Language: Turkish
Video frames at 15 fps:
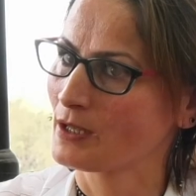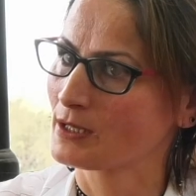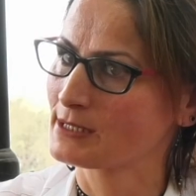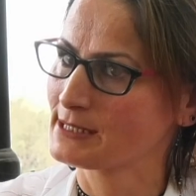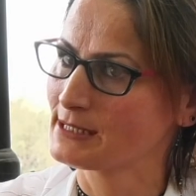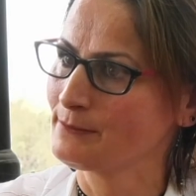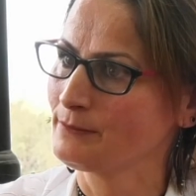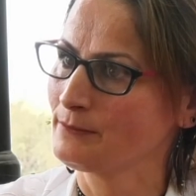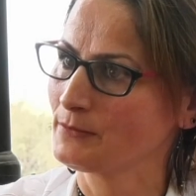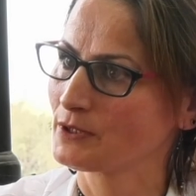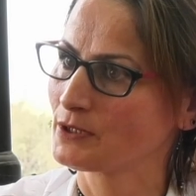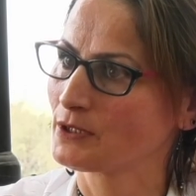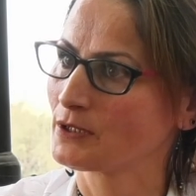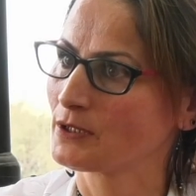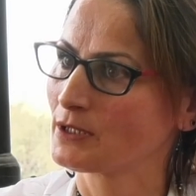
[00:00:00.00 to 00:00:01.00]
Kızım
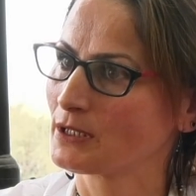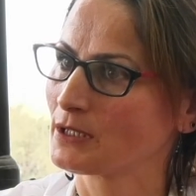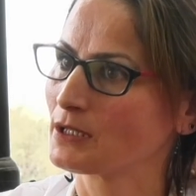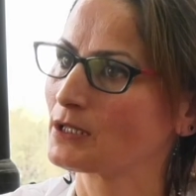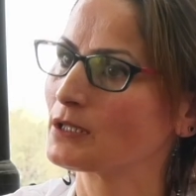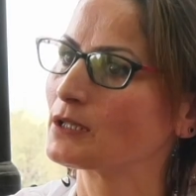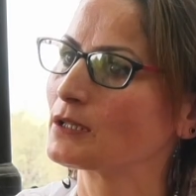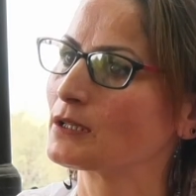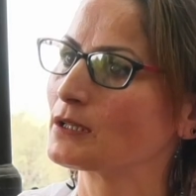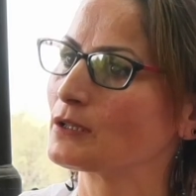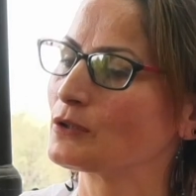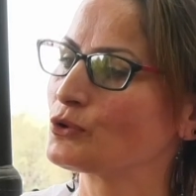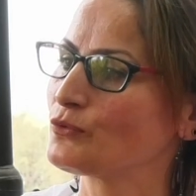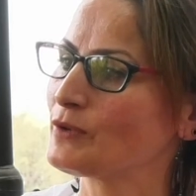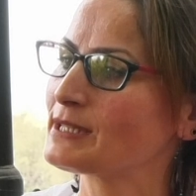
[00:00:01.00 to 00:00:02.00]
e,
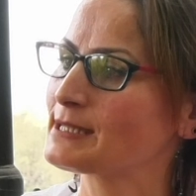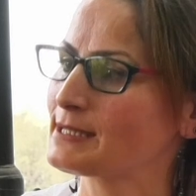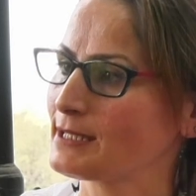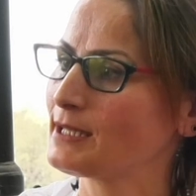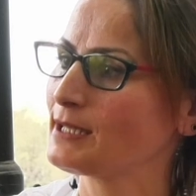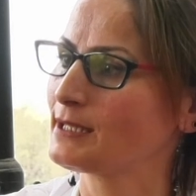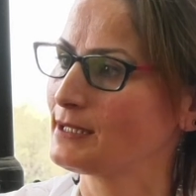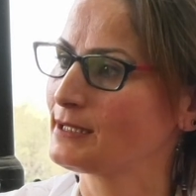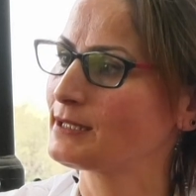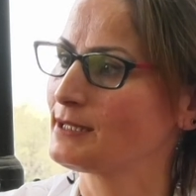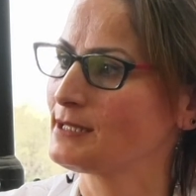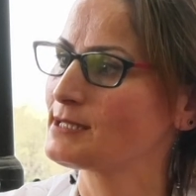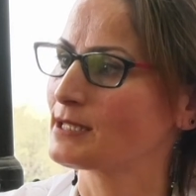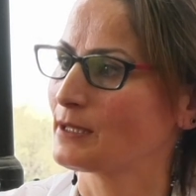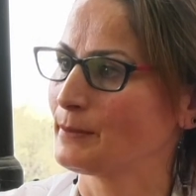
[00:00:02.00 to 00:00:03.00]
üniversiteye
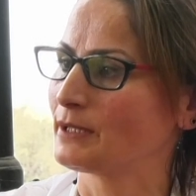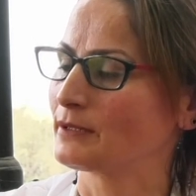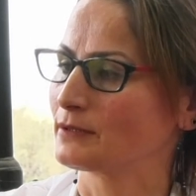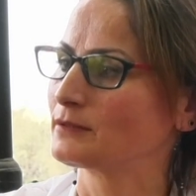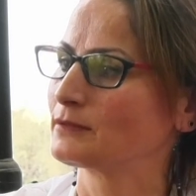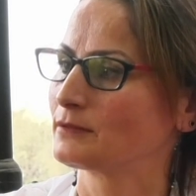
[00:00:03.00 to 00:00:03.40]
gittiği zaman